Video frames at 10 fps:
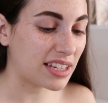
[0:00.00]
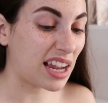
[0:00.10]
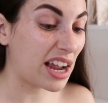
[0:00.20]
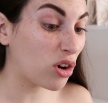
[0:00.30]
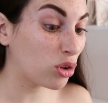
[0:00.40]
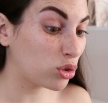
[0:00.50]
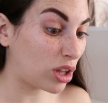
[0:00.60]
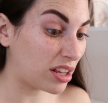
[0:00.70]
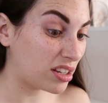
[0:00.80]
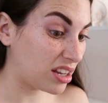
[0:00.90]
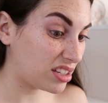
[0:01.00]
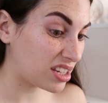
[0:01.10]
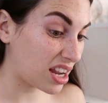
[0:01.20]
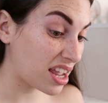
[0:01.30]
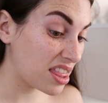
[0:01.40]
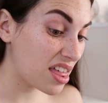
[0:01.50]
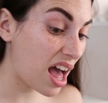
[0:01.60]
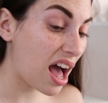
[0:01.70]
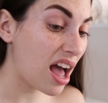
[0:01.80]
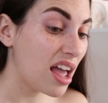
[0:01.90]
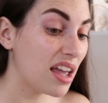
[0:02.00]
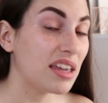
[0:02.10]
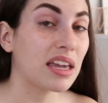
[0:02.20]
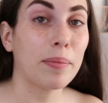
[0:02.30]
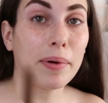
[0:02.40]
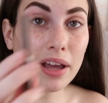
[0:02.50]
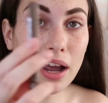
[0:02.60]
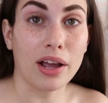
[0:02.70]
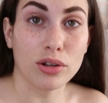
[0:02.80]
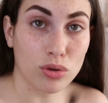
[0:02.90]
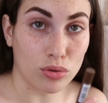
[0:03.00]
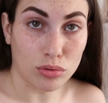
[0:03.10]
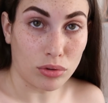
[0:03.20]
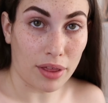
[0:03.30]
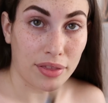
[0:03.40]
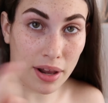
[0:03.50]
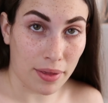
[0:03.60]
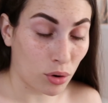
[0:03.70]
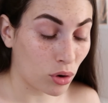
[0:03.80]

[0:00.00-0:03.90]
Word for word: que se haya roto tan enseguida y que parezca eso, una cera de